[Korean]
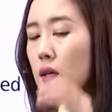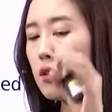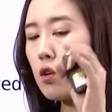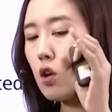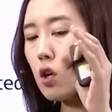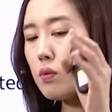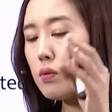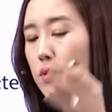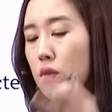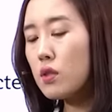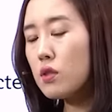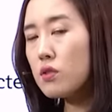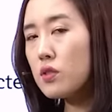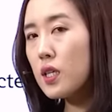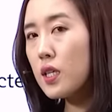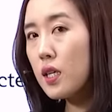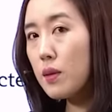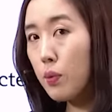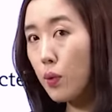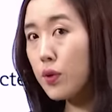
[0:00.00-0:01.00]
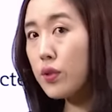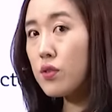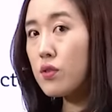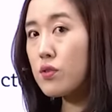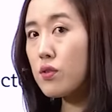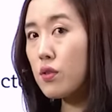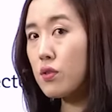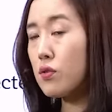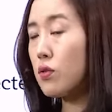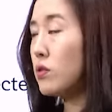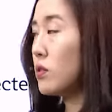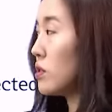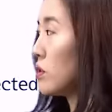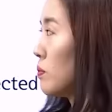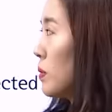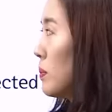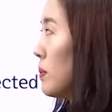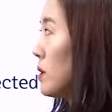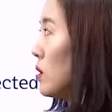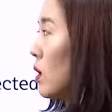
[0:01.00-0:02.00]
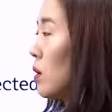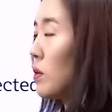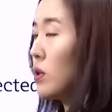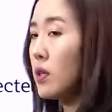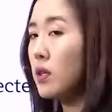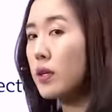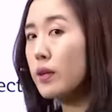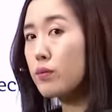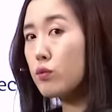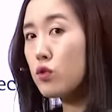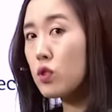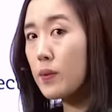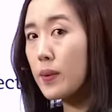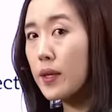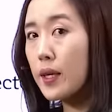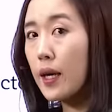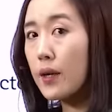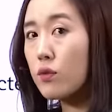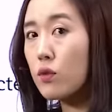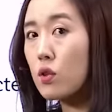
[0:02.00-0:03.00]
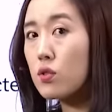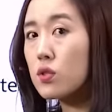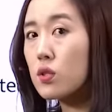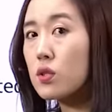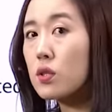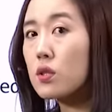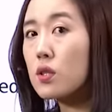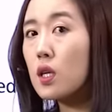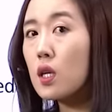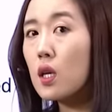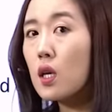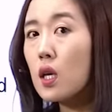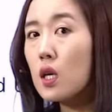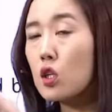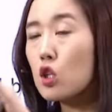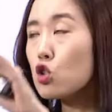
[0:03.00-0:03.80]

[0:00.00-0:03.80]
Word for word: 여러분들은 책이 보이시죠? 저는 지금 피피티 화면이니까 문제밖에 안 띄워져 있는데